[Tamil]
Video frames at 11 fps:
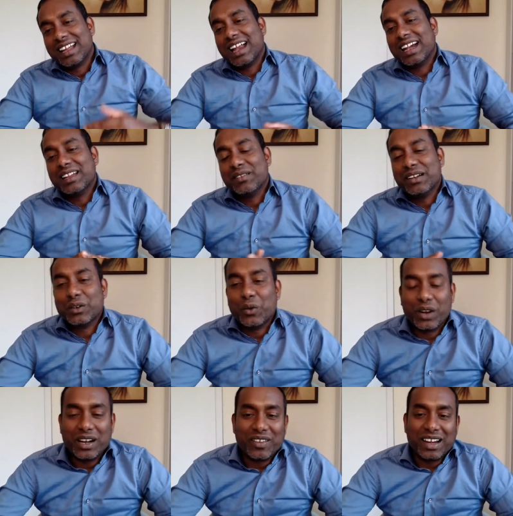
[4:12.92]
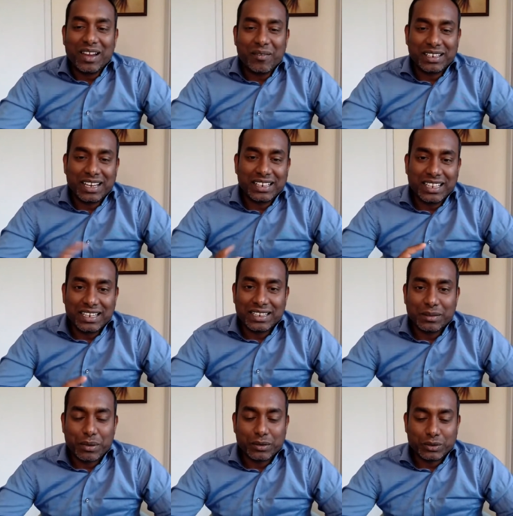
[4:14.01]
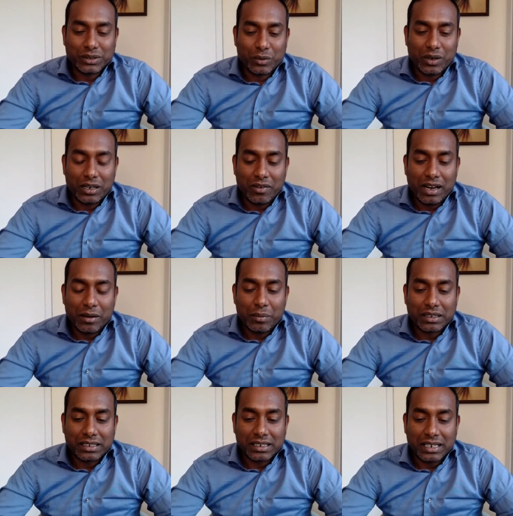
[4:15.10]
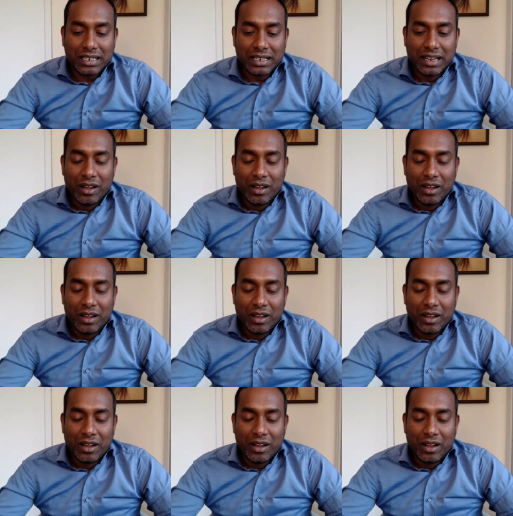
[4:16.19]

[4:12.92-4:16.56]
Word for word: கணைய வழி நோய்கள் வரல அதனால் தான் இதை இப்போது உங்களுக்கு விளங்கப்படுத்துகின்றேன்